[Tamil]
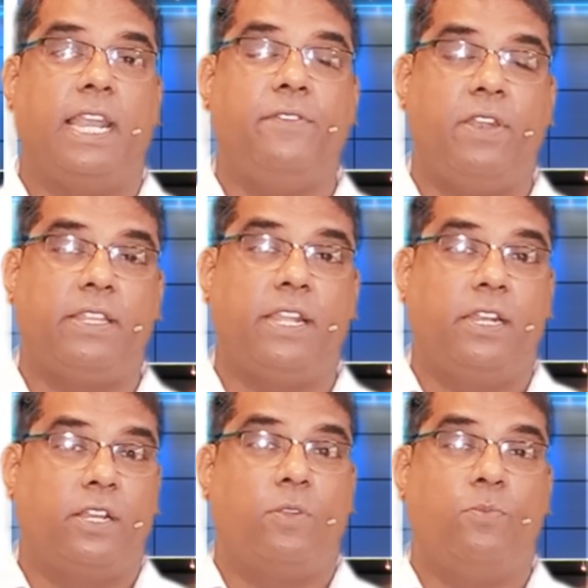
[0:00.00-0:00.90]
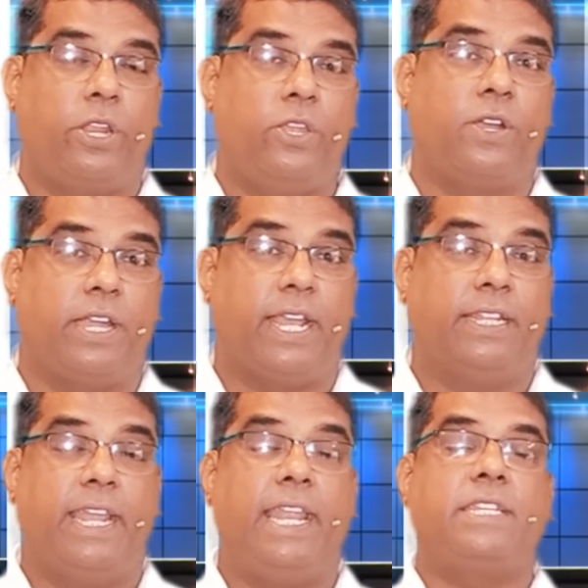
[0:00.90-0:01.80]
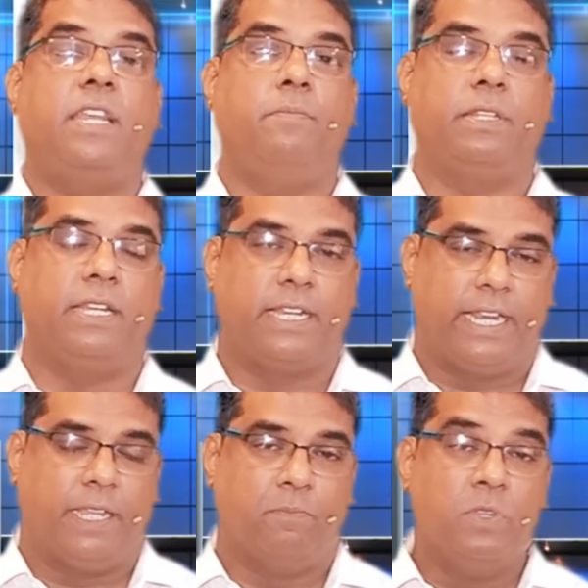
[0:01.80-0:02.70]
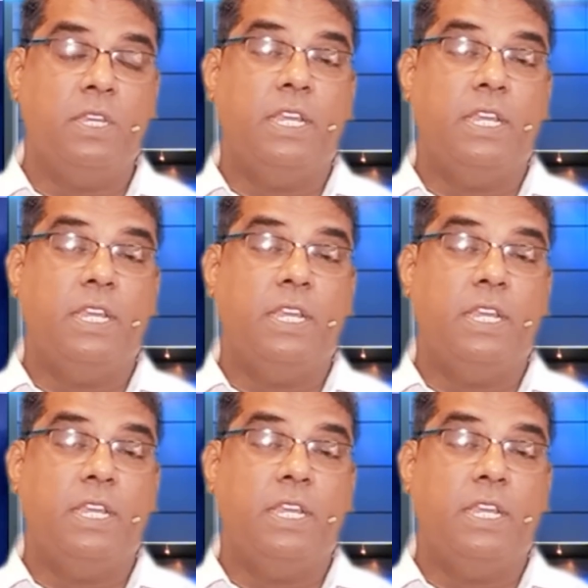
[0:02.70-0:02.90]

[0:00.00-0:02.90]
தலைவரை தேர்ந்தெடுக்கிற முறையோ கிடையாது எலெக்ஷன் மெத்தட் கிடையாது